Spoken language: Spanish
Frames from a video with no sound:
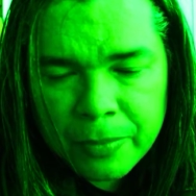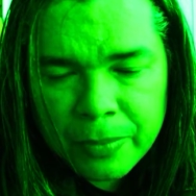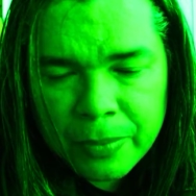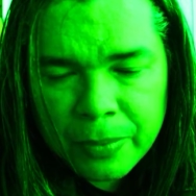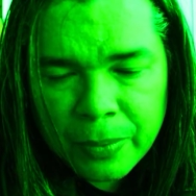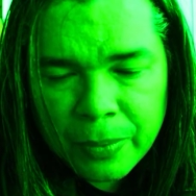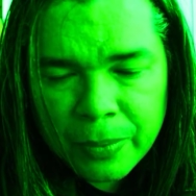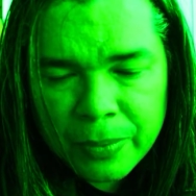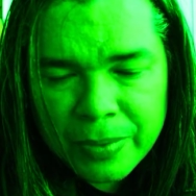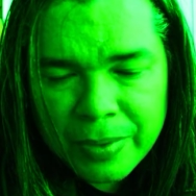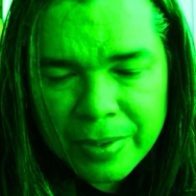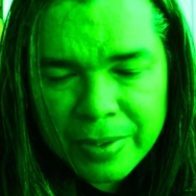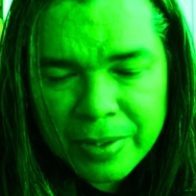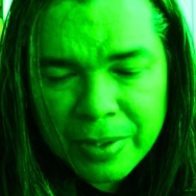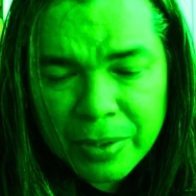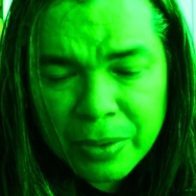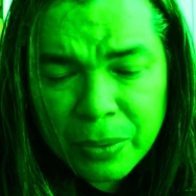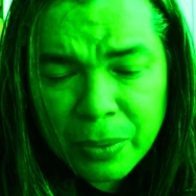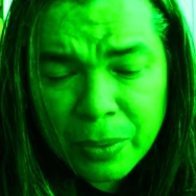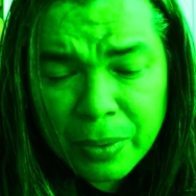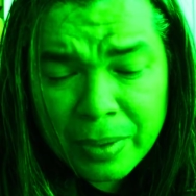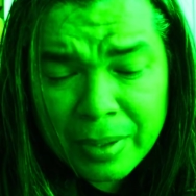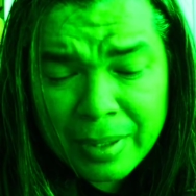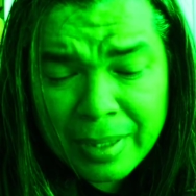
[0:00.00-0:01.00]
Entonces sí
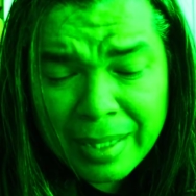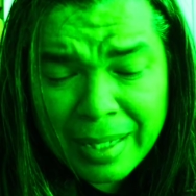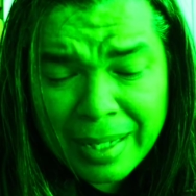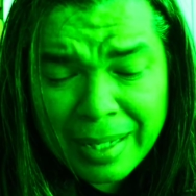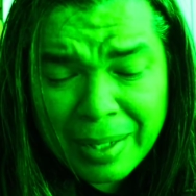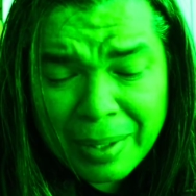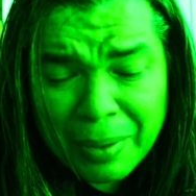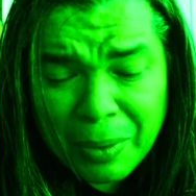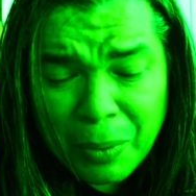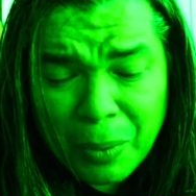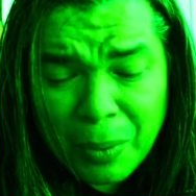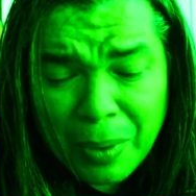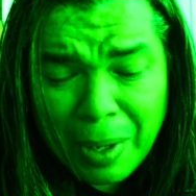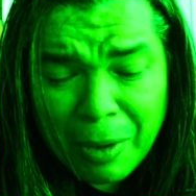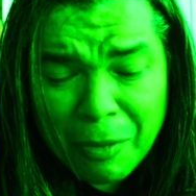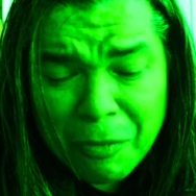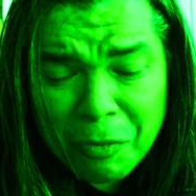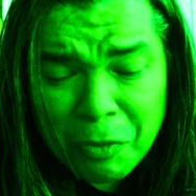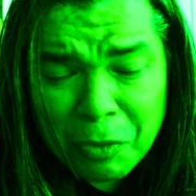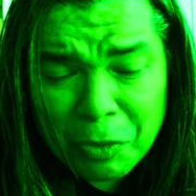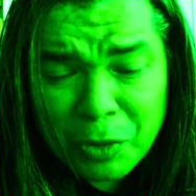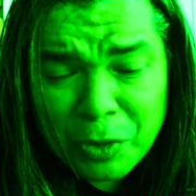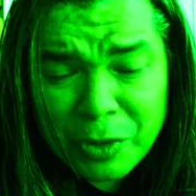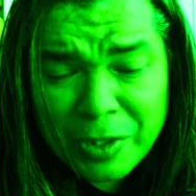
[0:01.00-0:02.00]
estoy con las
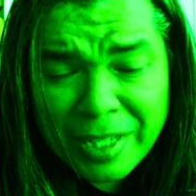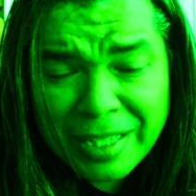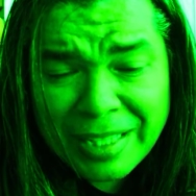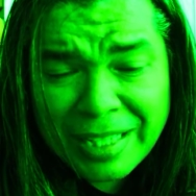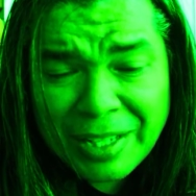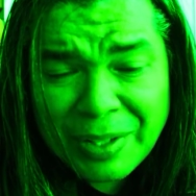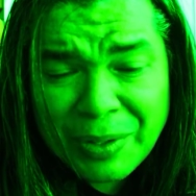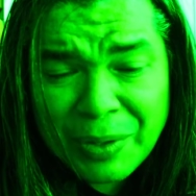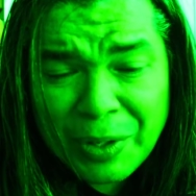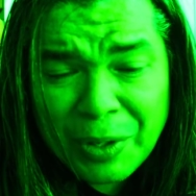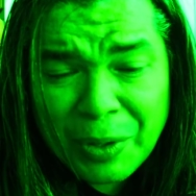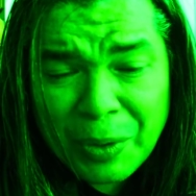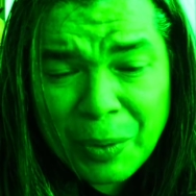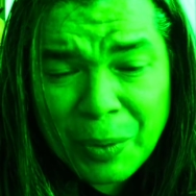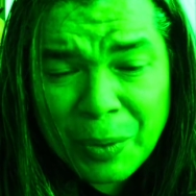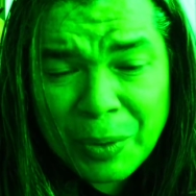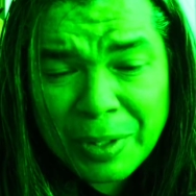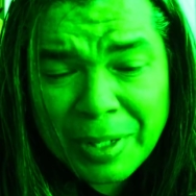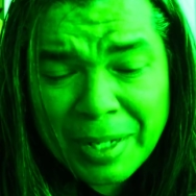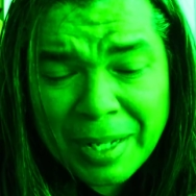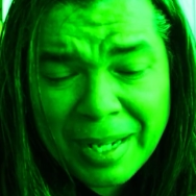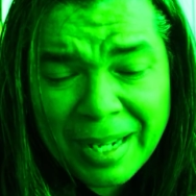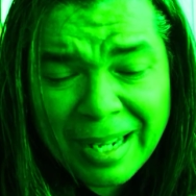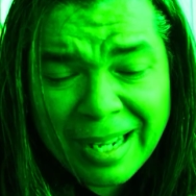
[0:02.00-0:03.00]
fotos tratando de
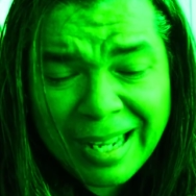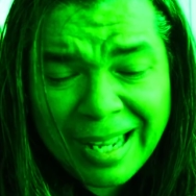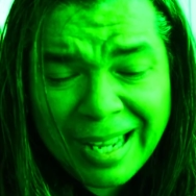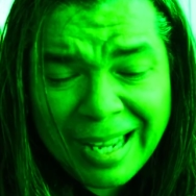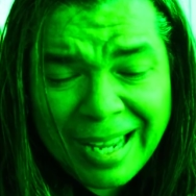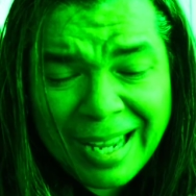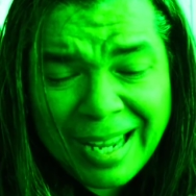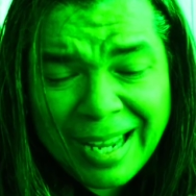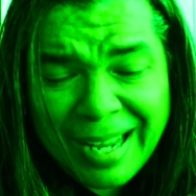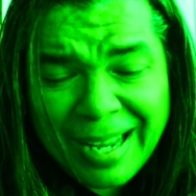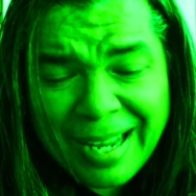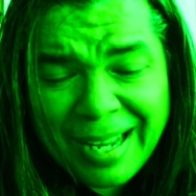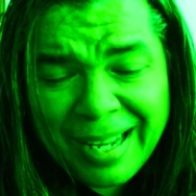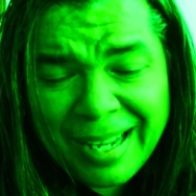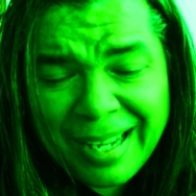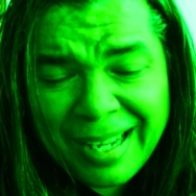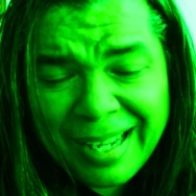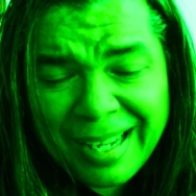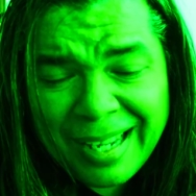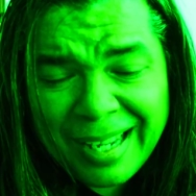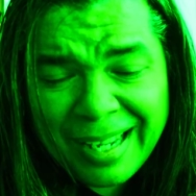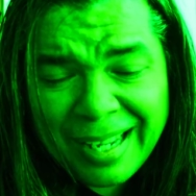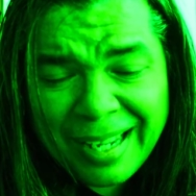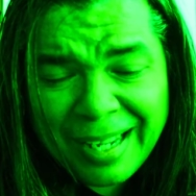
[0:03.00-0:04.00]
recordar
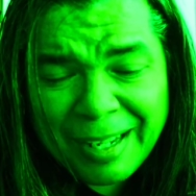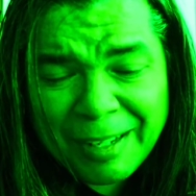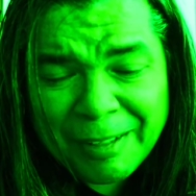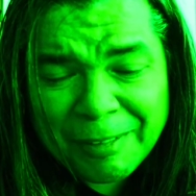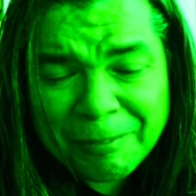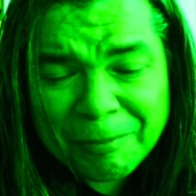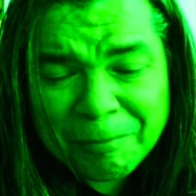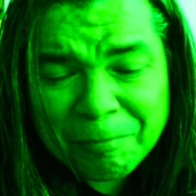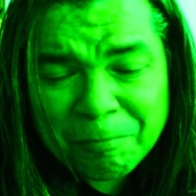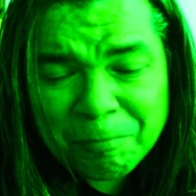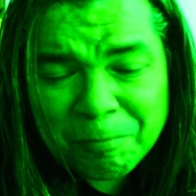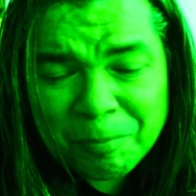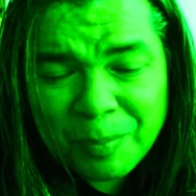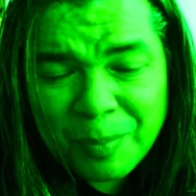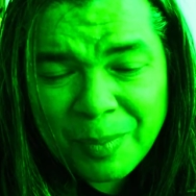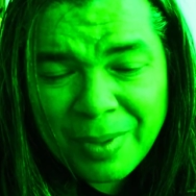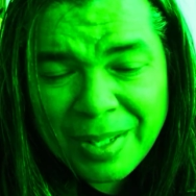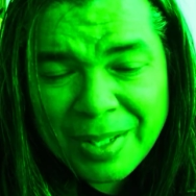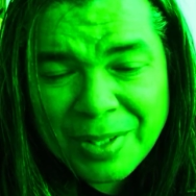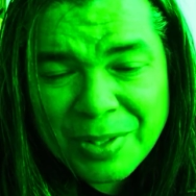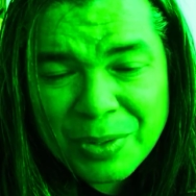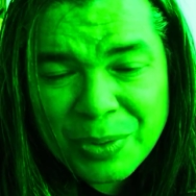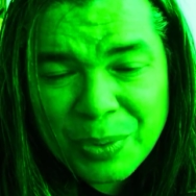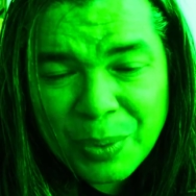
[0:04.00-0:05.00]
eh,
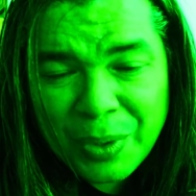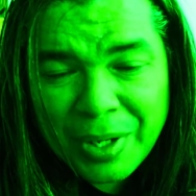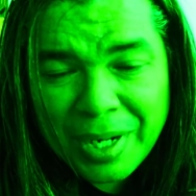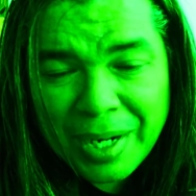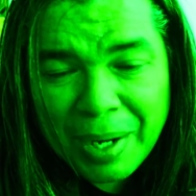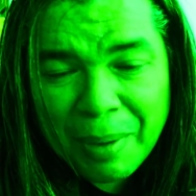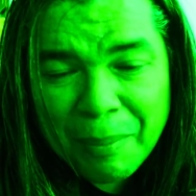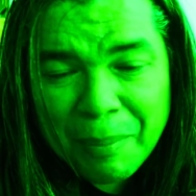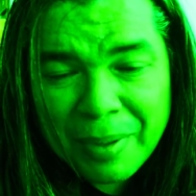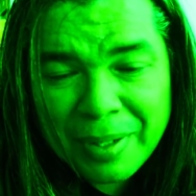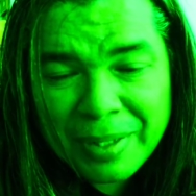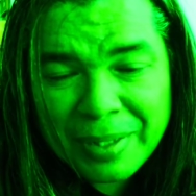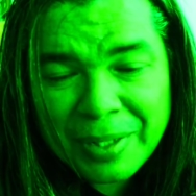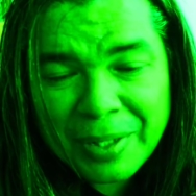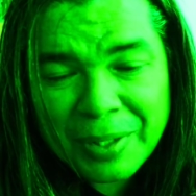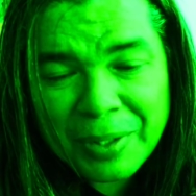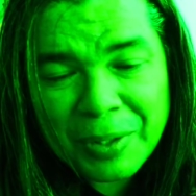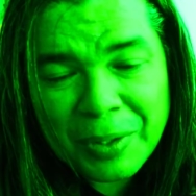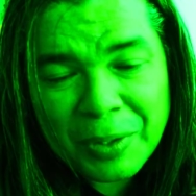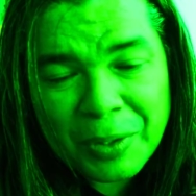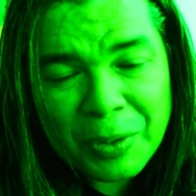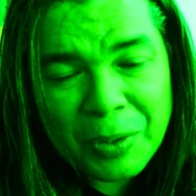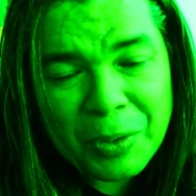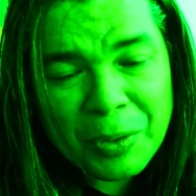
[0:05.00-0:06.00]

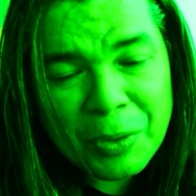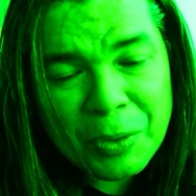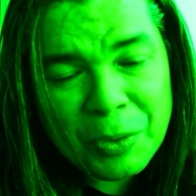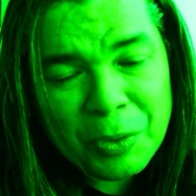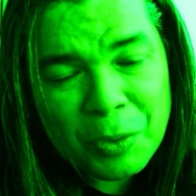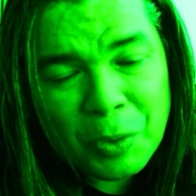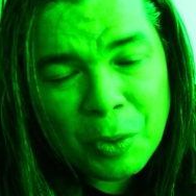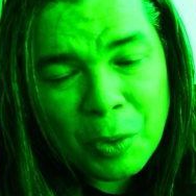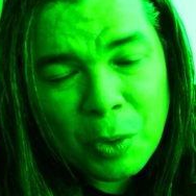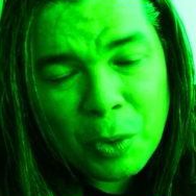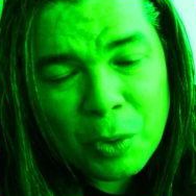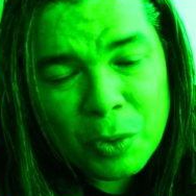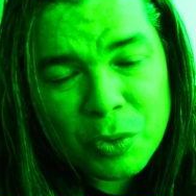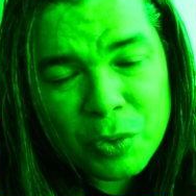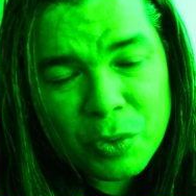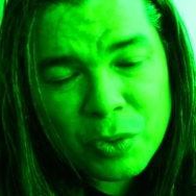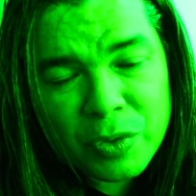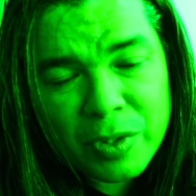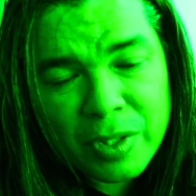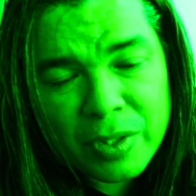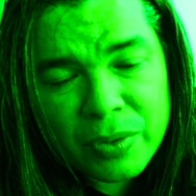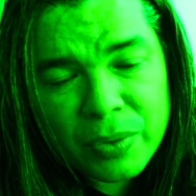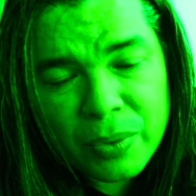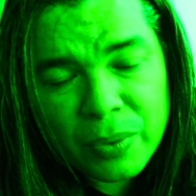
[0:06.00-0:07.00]
históricamente todos los
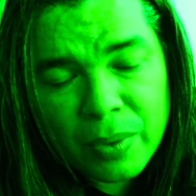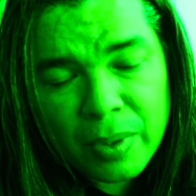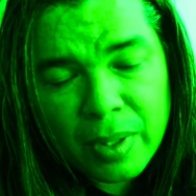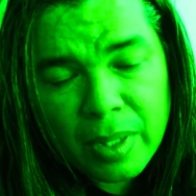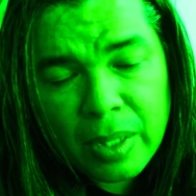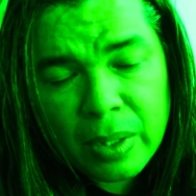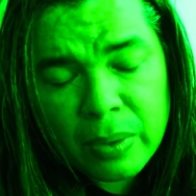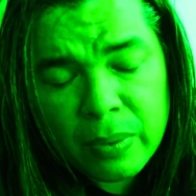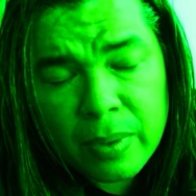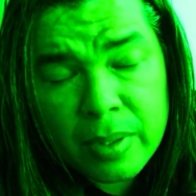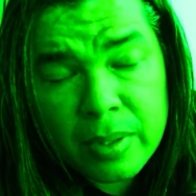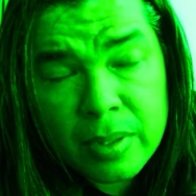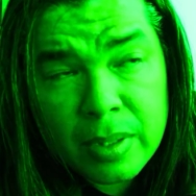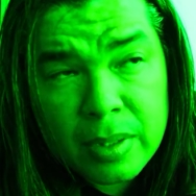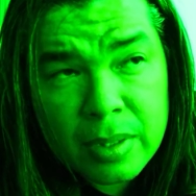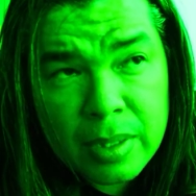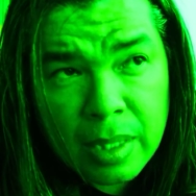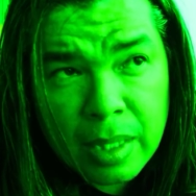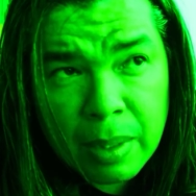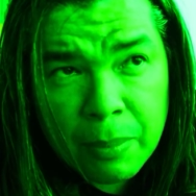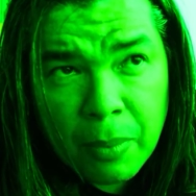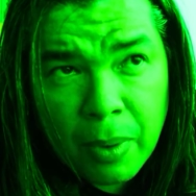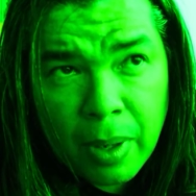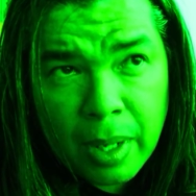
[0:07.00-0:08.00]
sucesos. Entonces sí,
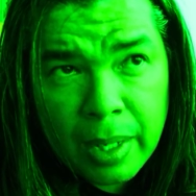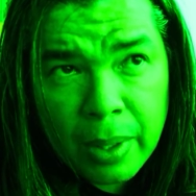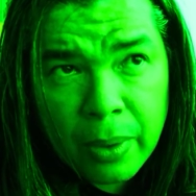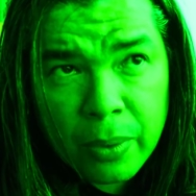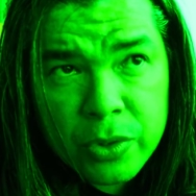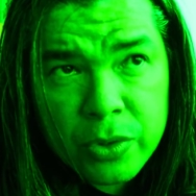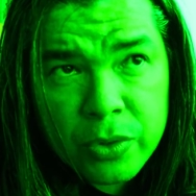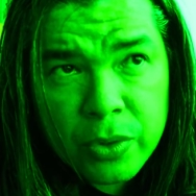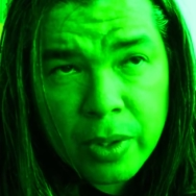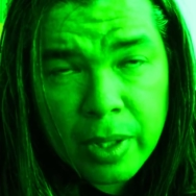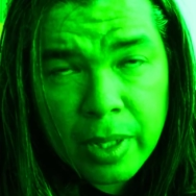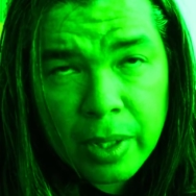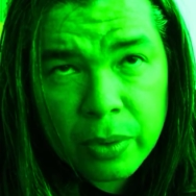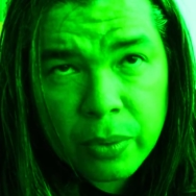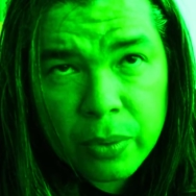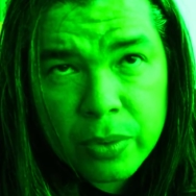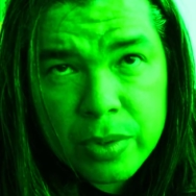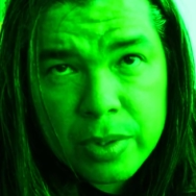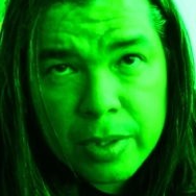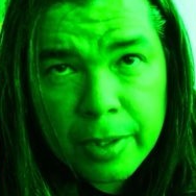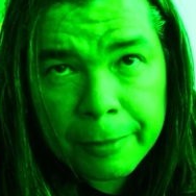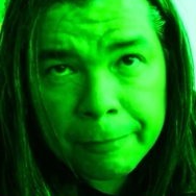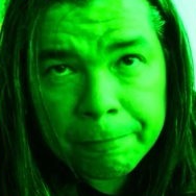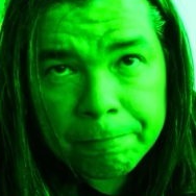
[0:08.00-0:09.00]
salimos a las 8 de la
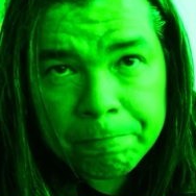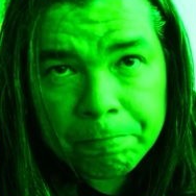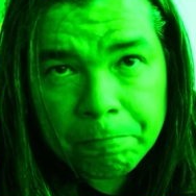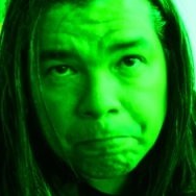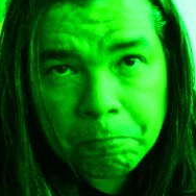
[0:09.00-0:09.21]
noche